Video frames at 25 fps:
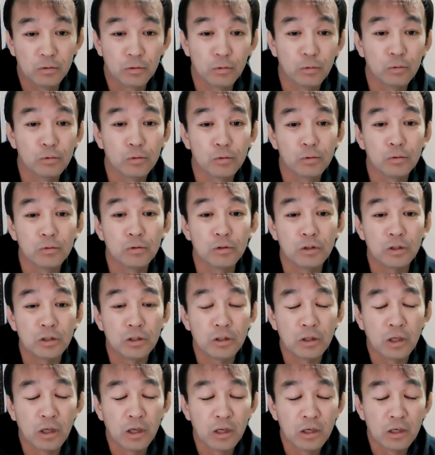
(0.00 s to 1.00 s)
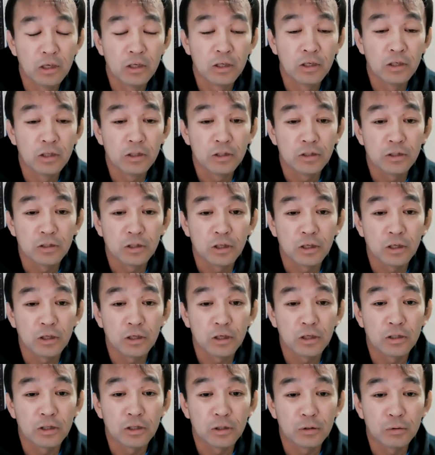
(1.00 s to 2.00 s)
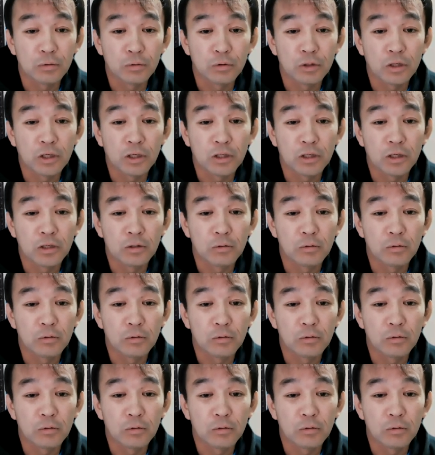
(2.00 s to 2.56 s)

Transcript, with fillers: というふうにしていかないといけな